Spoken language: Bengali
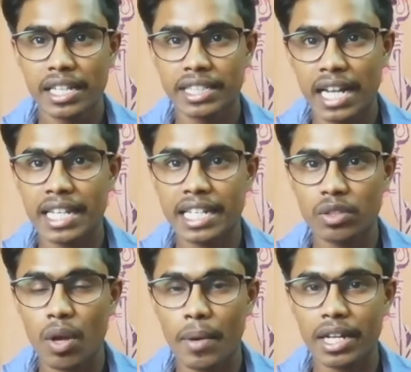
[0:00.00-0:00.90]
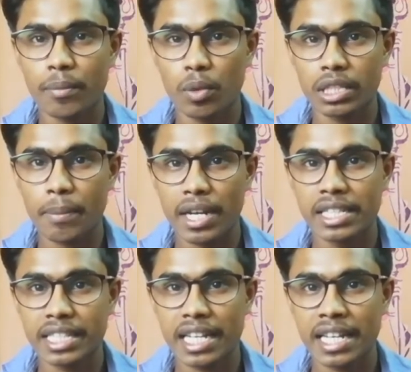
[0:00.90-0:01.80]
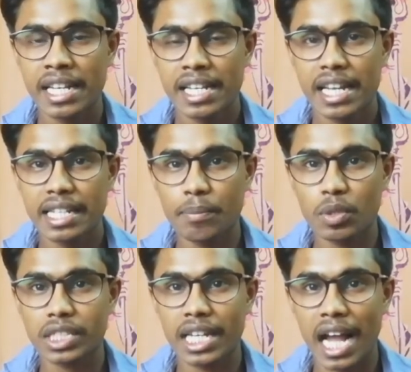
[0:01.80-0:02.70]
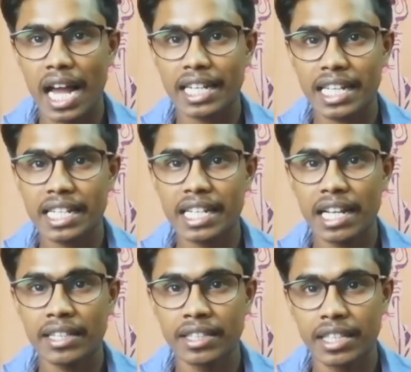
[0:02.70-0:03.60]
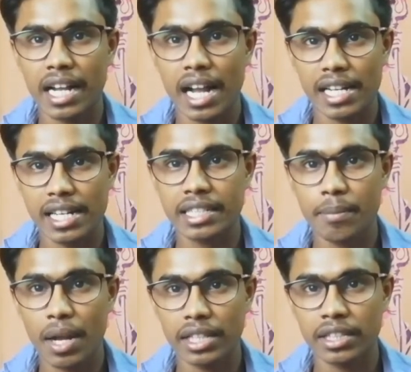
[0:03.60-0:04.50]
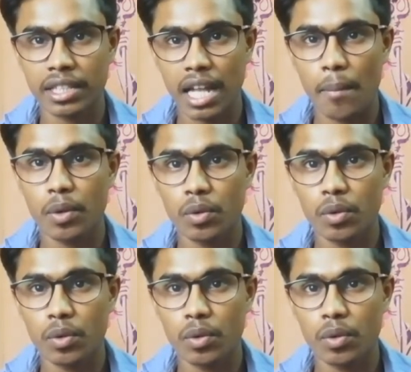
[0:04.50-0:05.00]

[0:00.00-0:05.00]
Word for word: জানিয়ে কিন্তু আমাকে বলতে পারেন যে এই পোস্টারে আর কি কি দেখা গিয়েছে বা কেমন